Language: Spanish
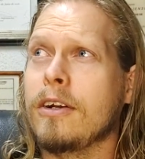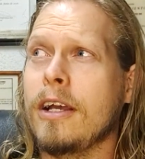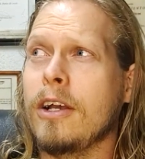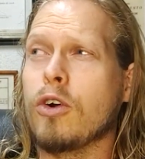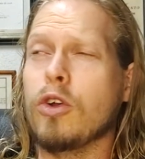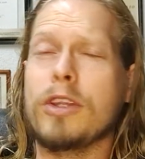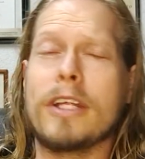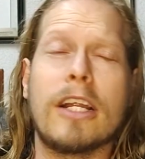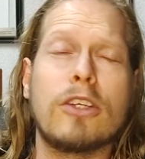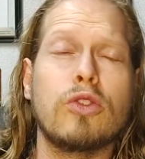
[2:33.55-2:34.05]

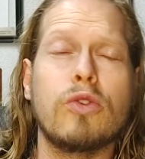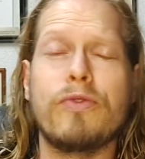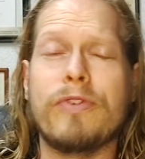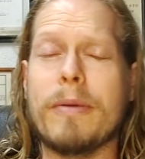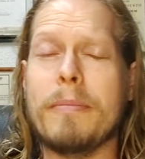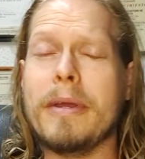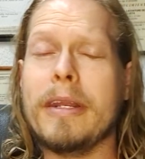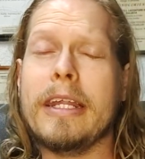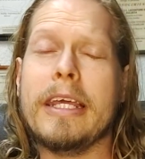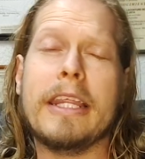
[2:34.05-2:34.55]
encontrar su
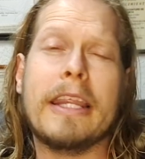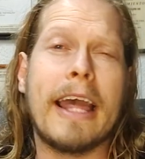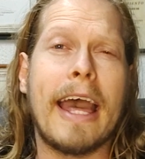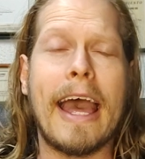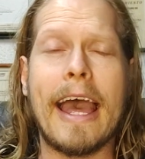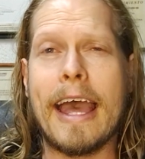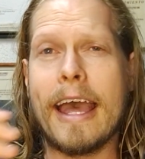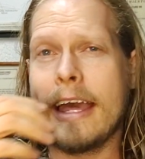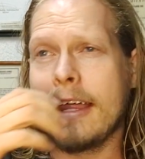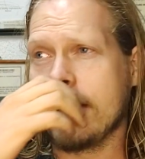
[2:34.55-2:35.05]

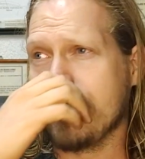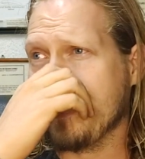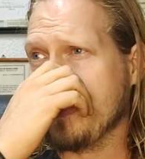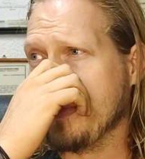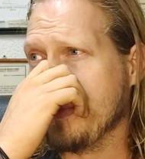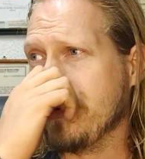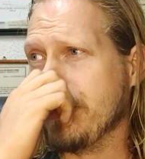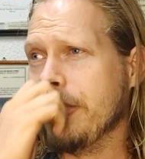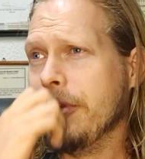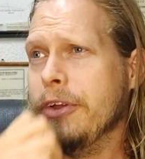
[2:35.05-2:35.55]
feminidad
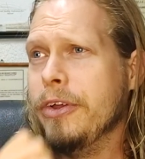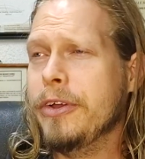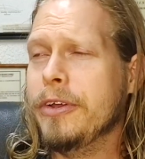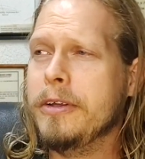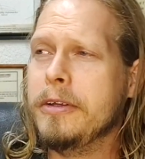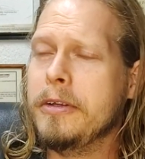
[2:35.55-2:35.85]
o,